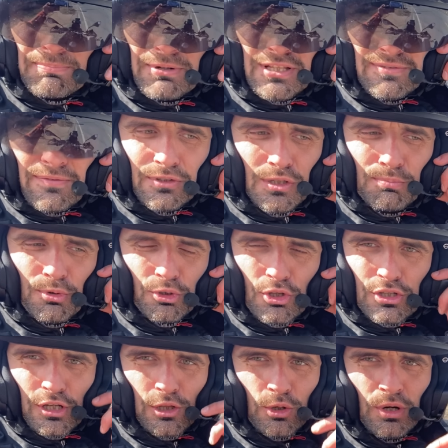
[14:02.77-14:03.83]
paliwa w tym
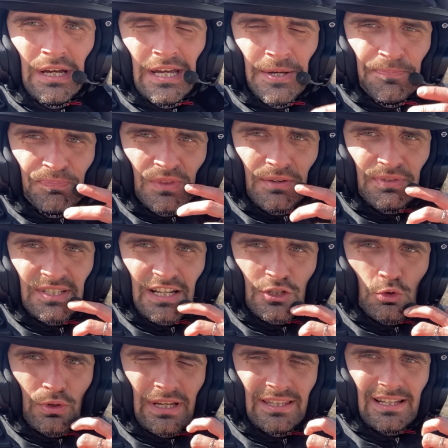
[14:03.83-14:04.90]
motocyklu
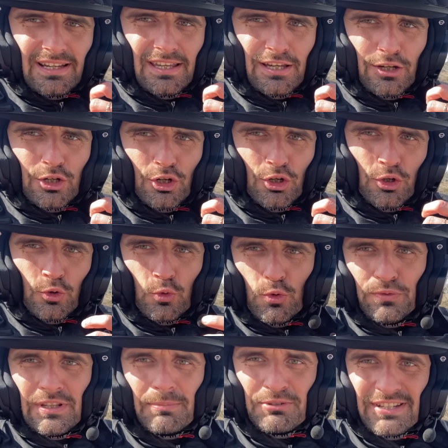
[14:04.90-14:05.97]
wskazuje na jego
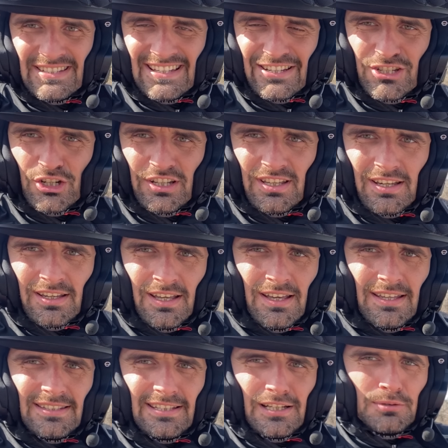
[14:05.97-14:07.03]
główne przeznaczenie.
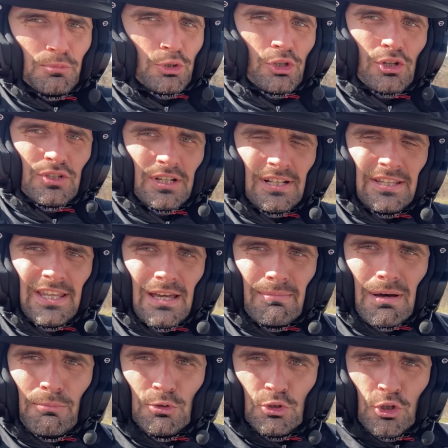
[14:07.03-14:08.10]
Ten motocykl nie
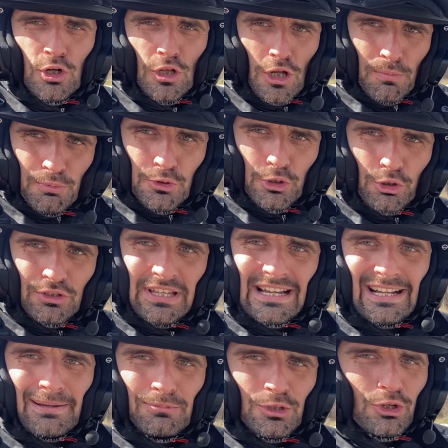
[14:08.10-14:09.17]
ma być
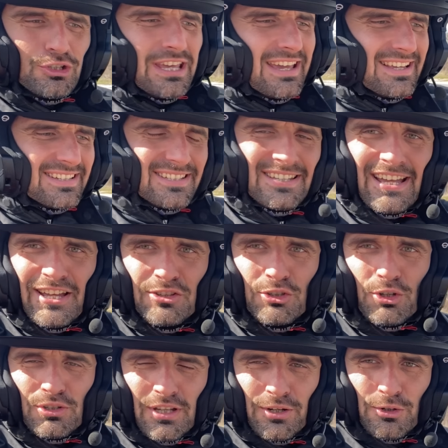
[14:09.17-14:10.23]
globtroterem. To nie jest ten
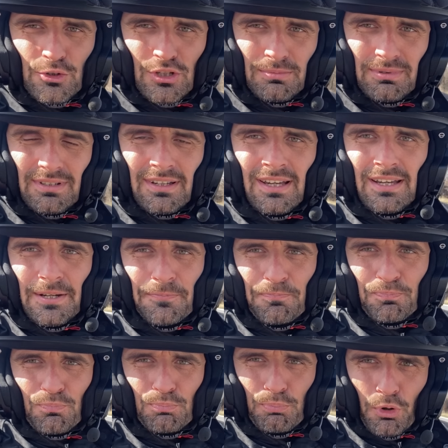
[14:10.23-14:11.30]
do tego, żeby
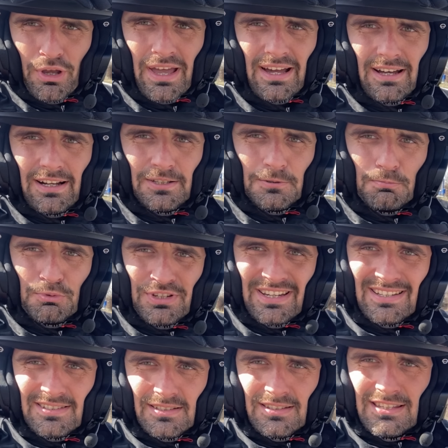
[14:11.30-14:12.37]
pojechać
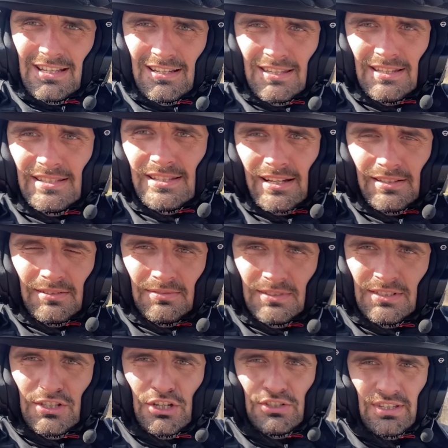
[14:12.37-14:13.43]
przez Kirgistan,
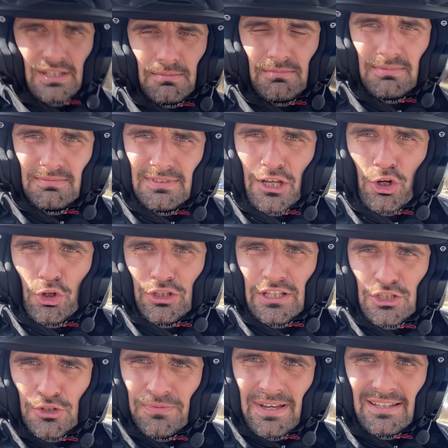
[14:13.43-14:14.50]
gdzieś tam na
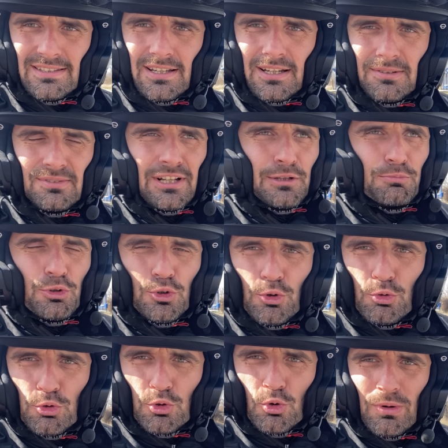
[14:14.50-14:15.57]
koniec świata, albo do
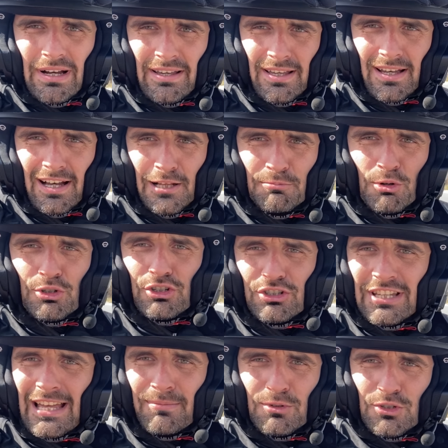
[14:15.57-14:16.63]
Ushuaia, albo gdzieś
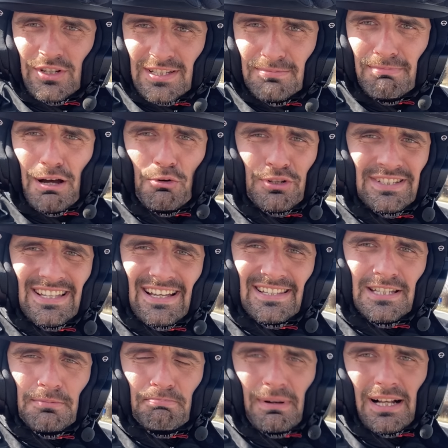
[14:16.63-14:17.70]
tam, gdzie jest mało
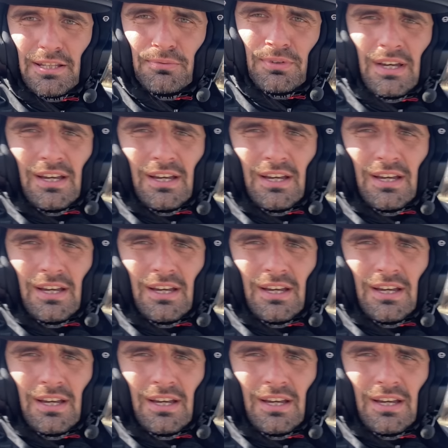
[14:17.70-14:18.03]
stacji paliw.